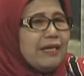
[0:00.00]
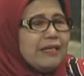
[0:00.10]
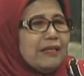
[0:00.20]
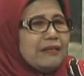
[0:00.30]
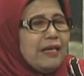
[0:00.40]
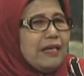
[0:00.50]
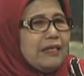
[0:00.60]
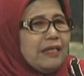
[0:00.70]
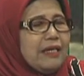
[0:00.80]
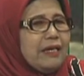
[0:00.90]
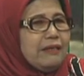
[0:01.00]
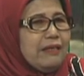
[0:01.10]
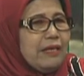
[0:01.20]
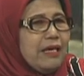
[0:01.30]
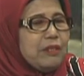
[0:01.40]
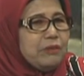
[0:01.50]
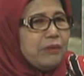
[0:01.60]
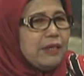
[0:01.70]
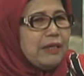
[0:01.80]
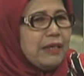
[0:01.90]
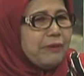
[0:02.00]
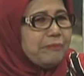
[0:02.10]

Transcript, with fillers: yang terakhir yang ketiga itu adalah